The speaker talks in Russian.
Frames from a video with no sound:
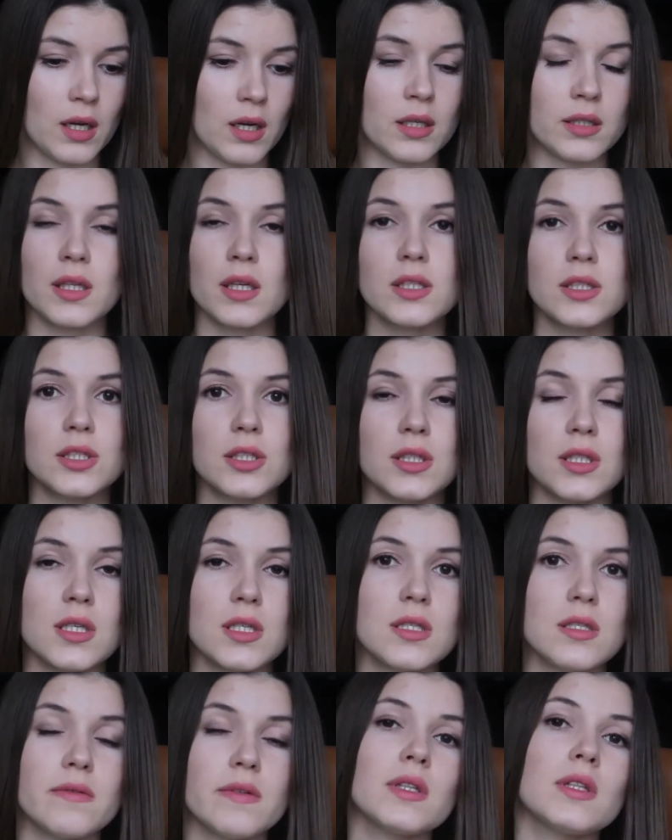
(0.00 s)
А также
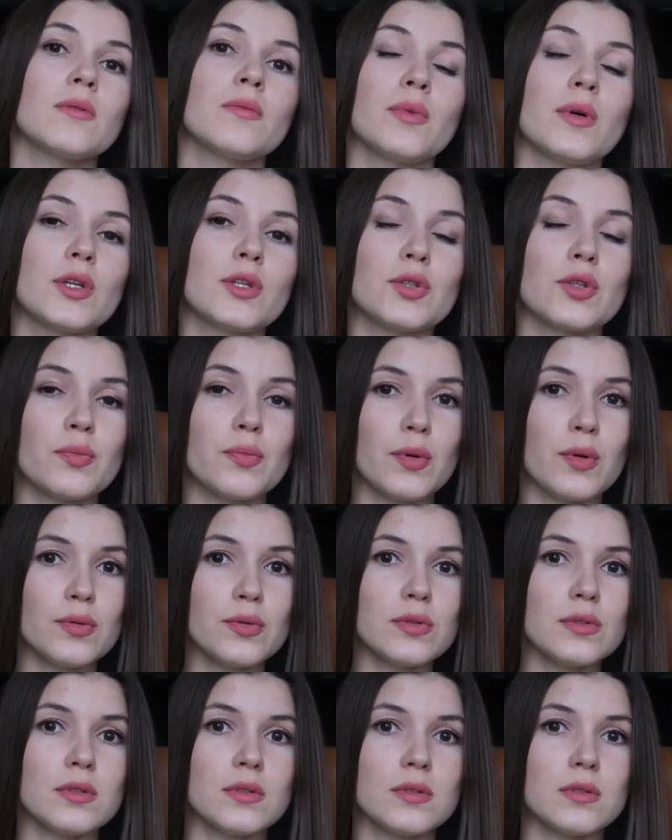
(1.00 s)
есть в этом большой
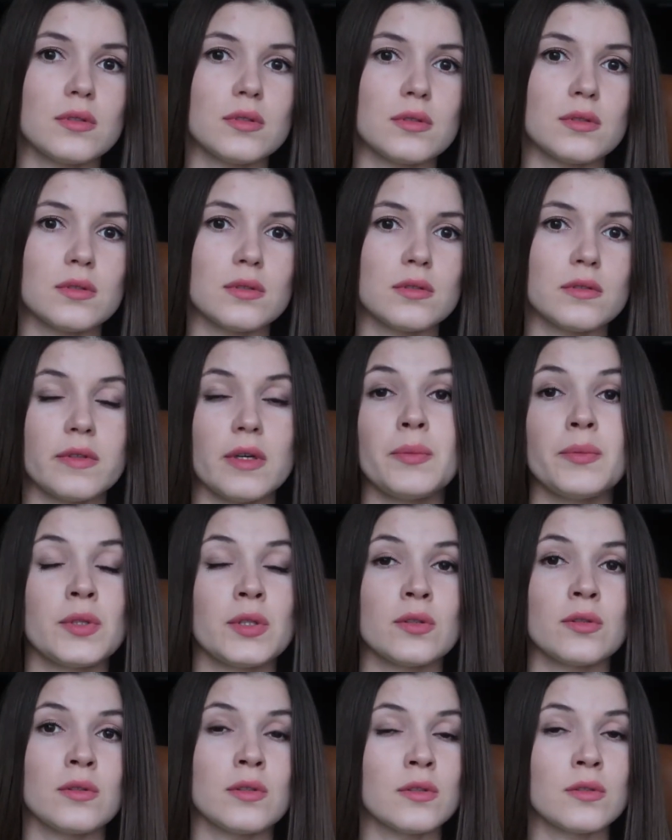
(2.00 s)
плюс, э,
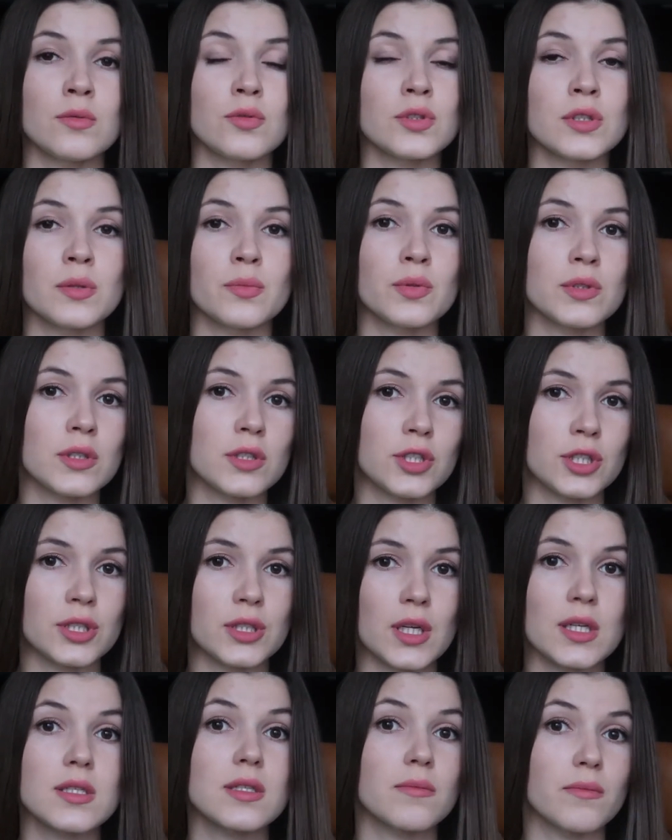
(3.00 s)
вам не, не нужно будет
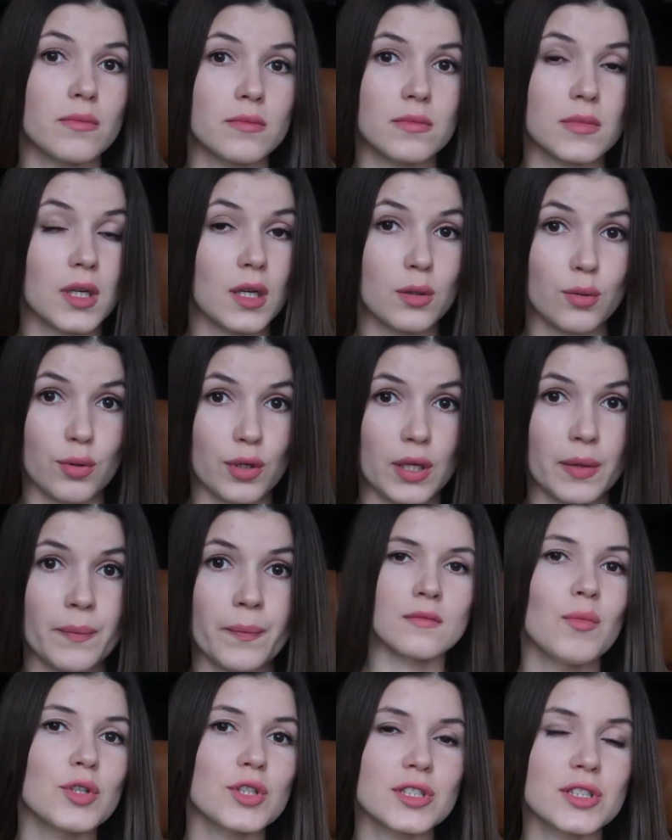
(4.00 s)
считать калории.
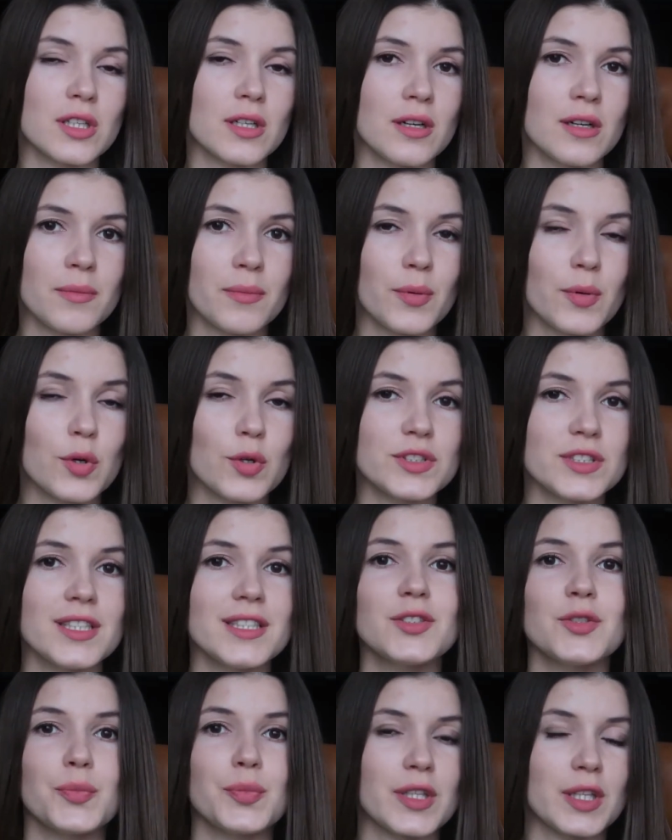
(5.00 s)
Можно
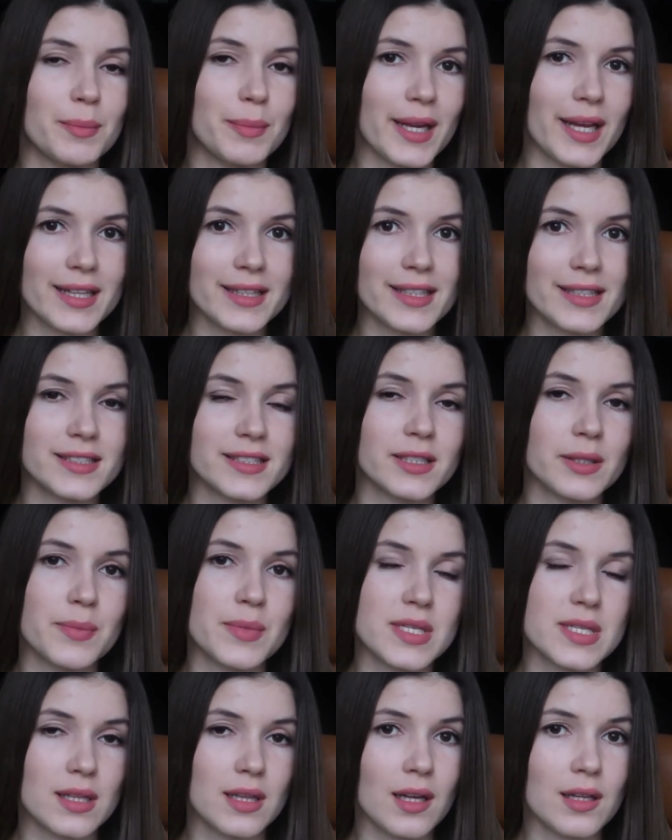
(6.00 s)
похудеть, употребляя
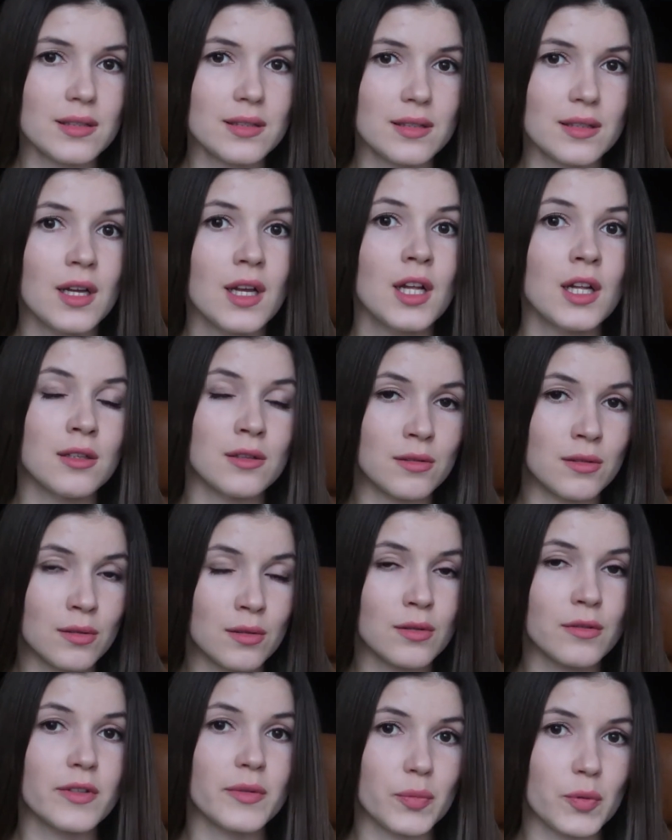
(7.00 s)
тазиками салаты,
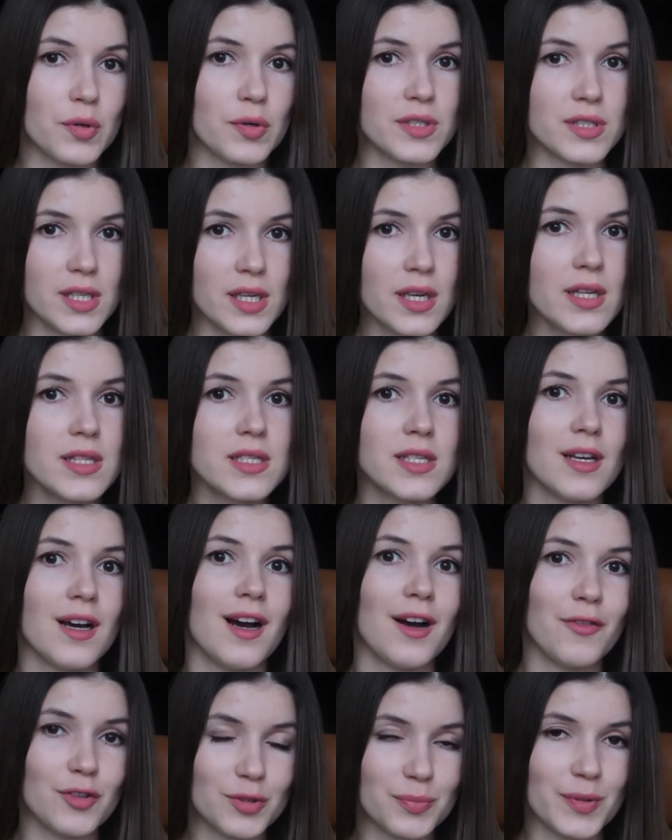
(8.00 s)
но вы
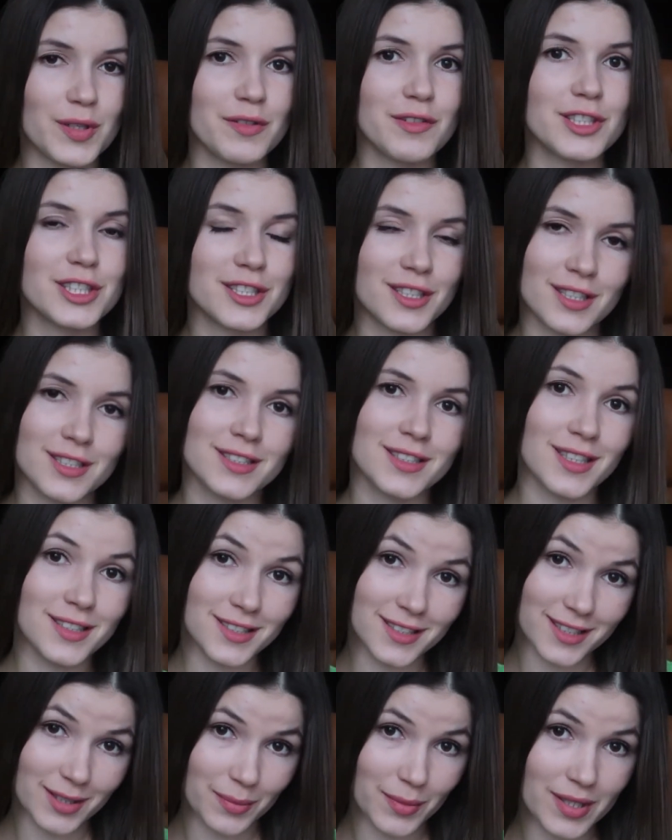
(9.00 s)
похудеете, а вот привычка и с
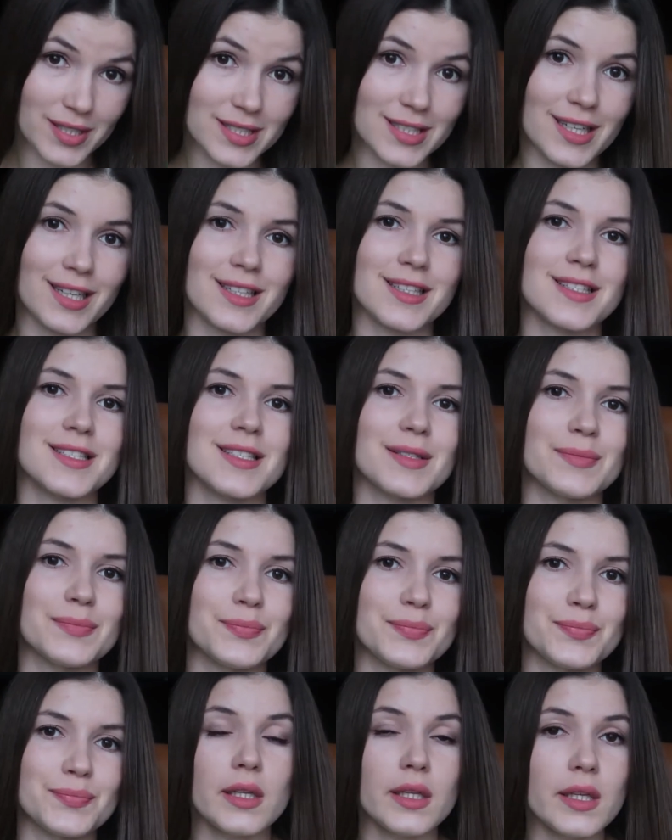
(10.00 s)
тазиками останется.
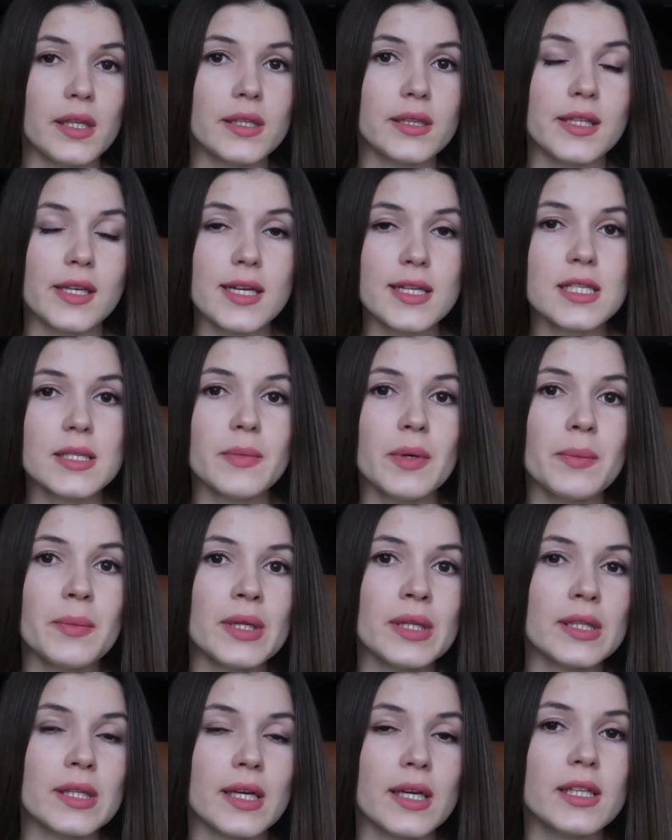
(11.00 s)
И третий
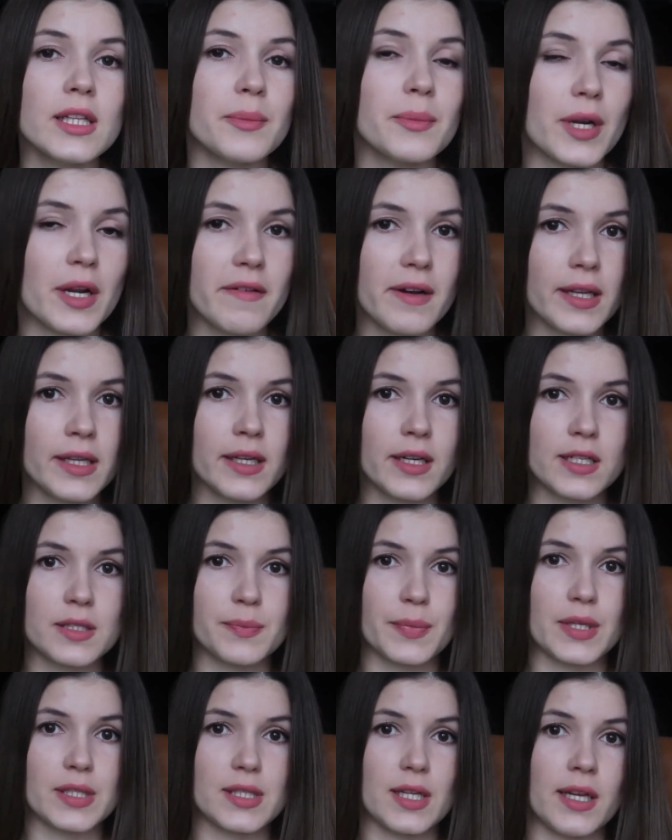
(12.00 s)
момент – это правильное
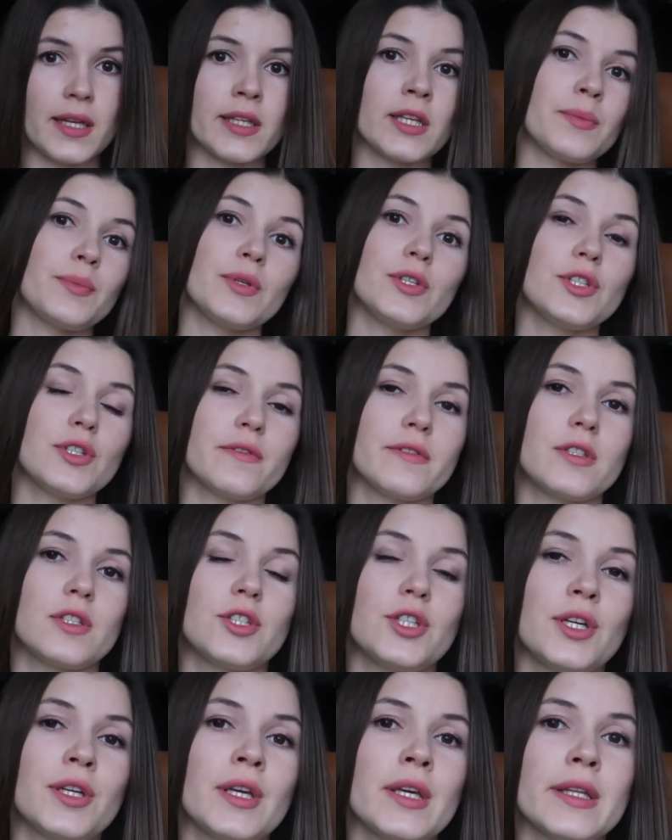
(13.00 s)
распределение пищи в
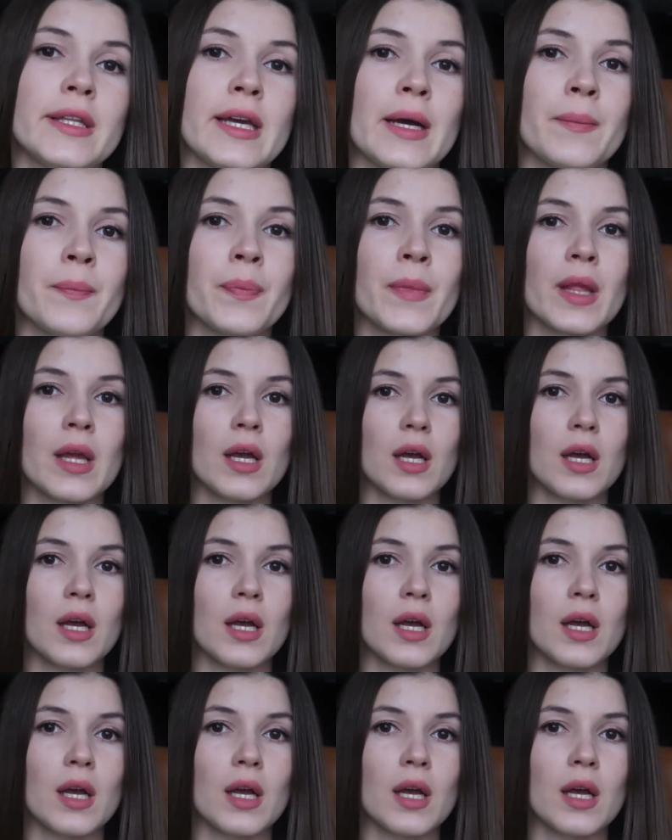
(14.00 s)
течение дня.